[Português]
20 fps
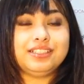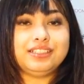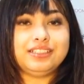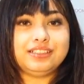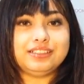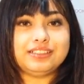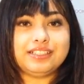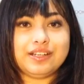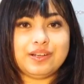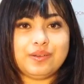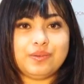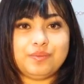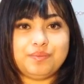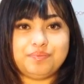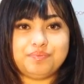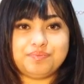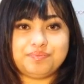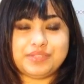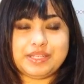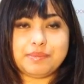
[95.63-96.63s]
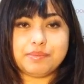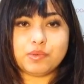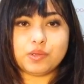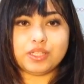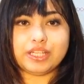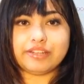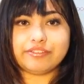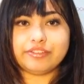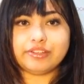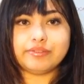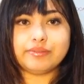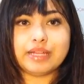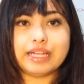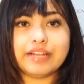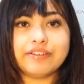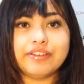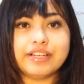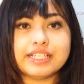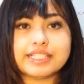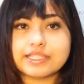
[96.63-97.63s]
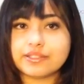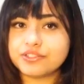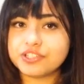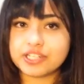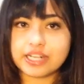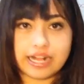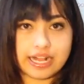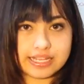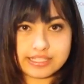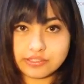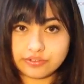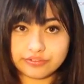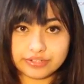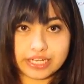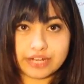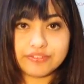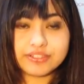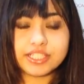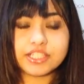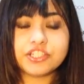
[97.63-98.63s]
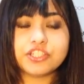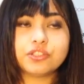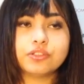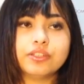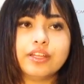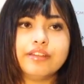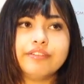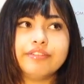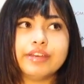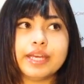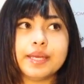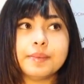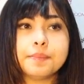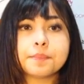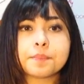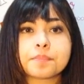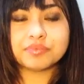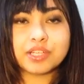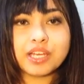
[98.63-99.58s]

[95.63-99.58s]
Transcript: Então, sempre quando eu terminava a lição de casa, eu ficava assistindo TV.